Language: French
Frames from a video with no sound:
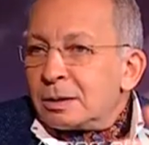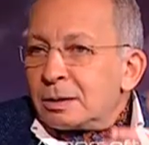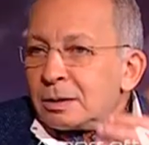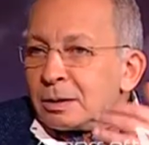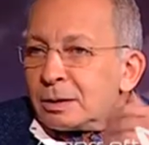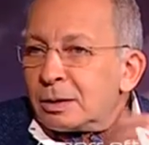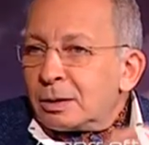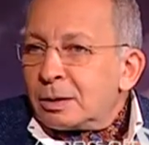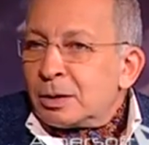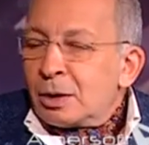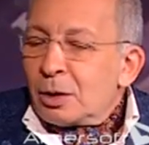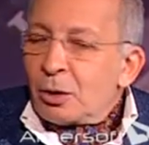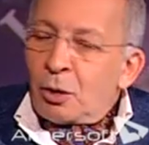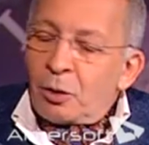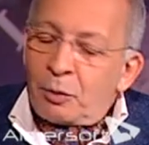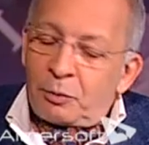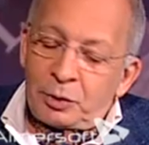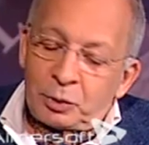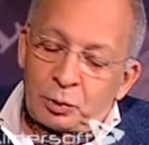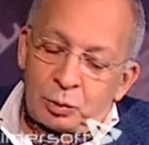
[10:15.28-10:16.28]
euh,
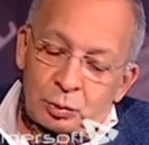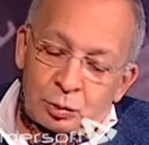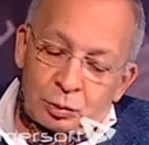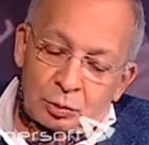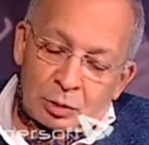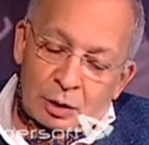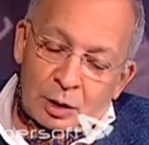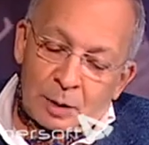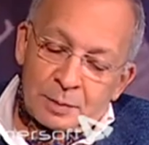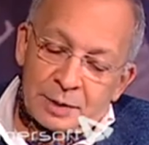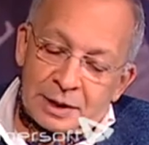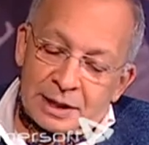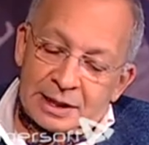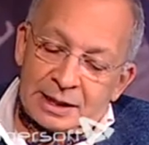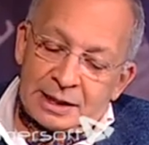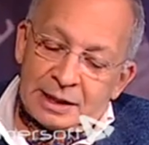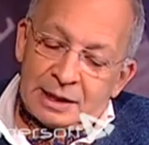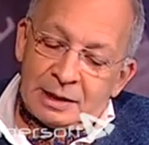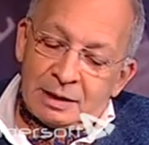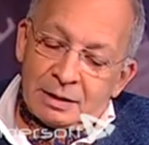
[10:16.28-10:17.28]
on fait toujours comme
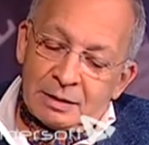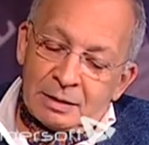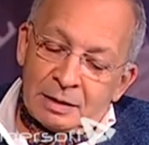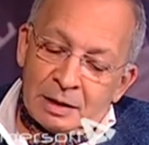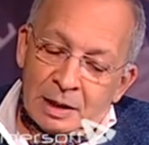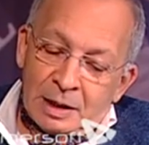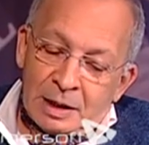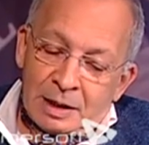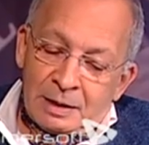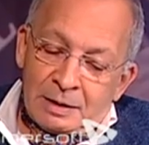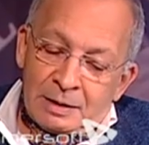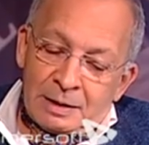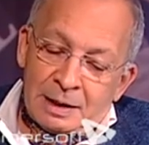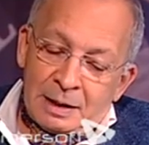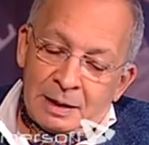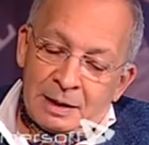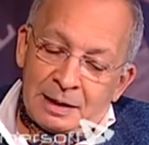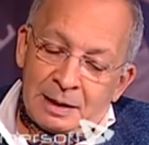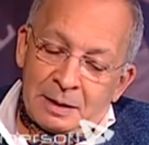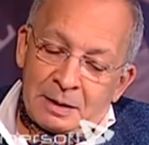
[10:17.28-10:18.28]
si euh,
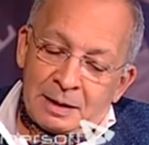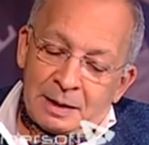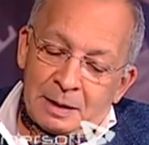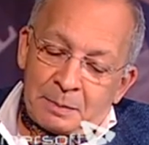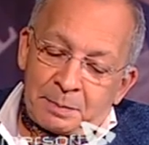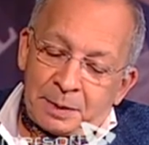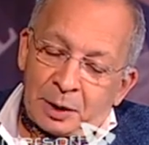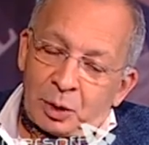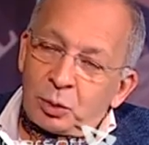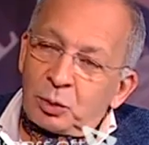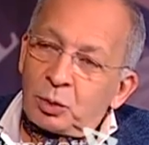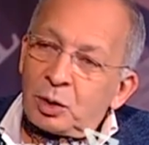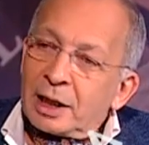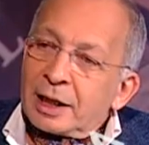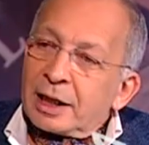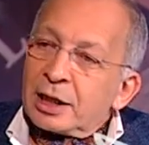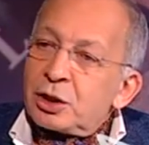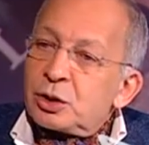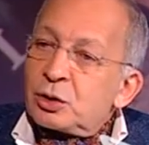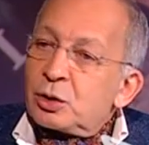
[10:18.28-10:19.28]
la, période de
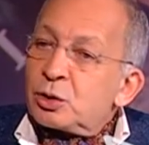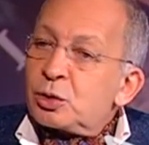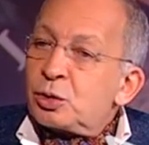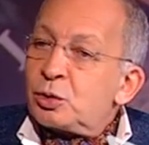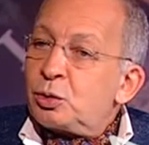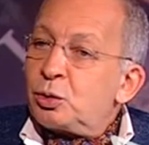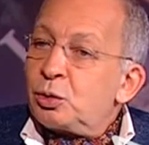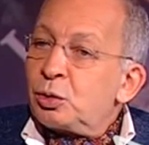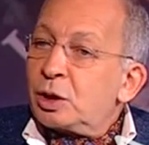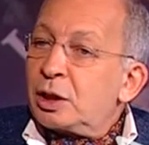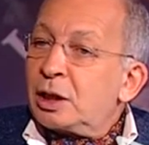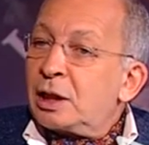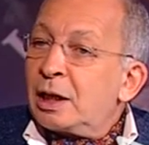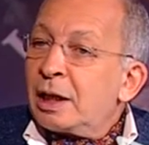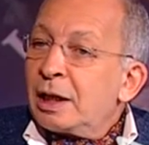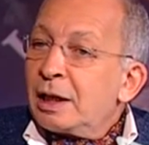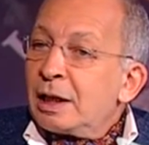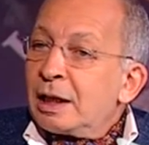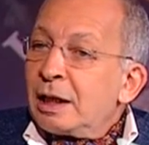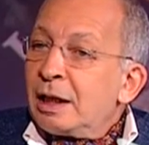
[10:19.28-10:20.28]
la régence
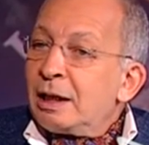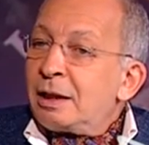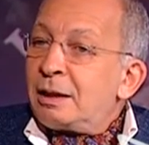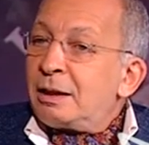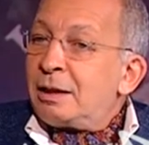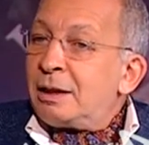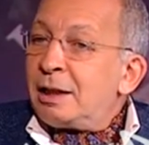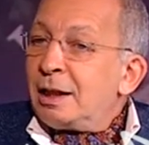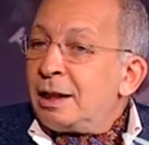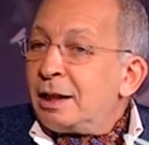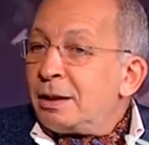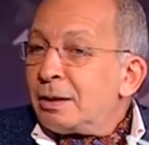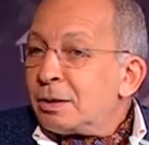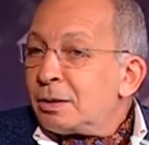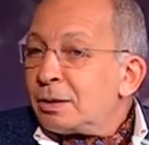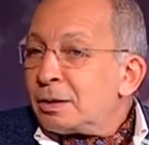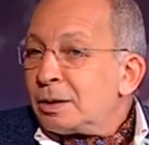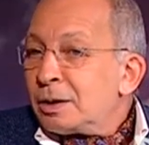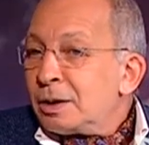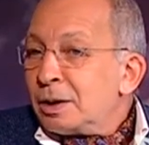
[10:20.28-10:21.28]
turque était
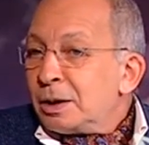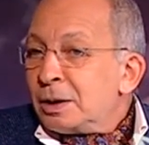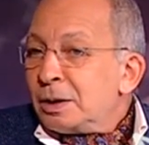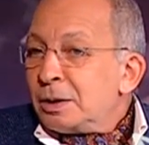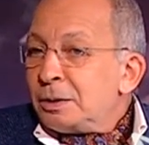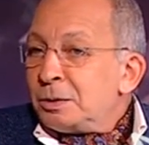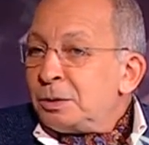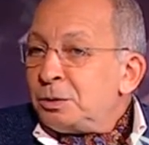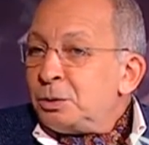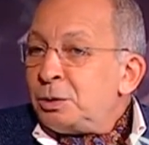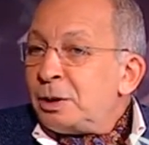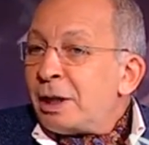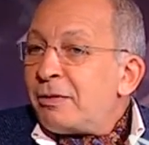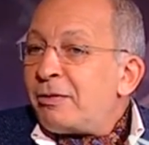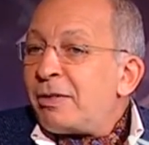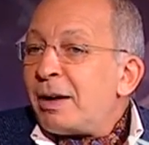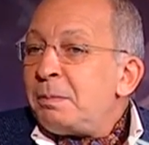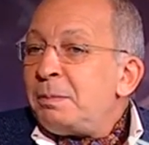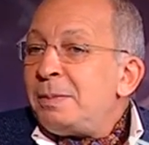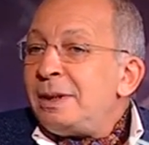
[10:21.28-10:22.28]
euh, d'une
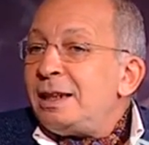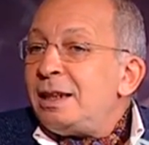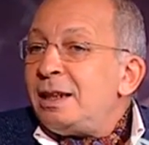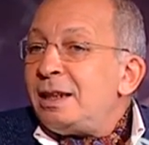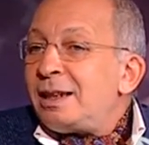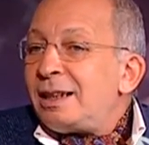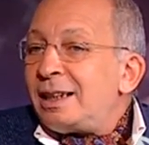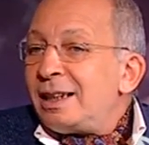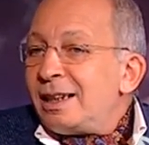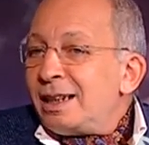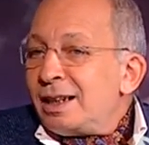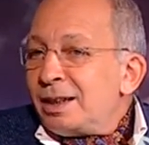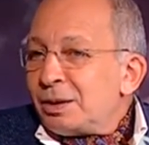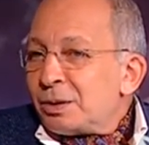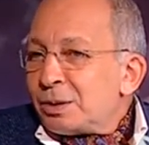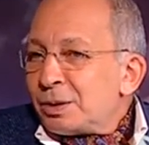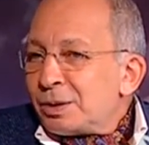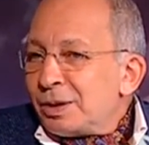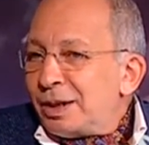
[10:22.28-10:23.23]
affabilité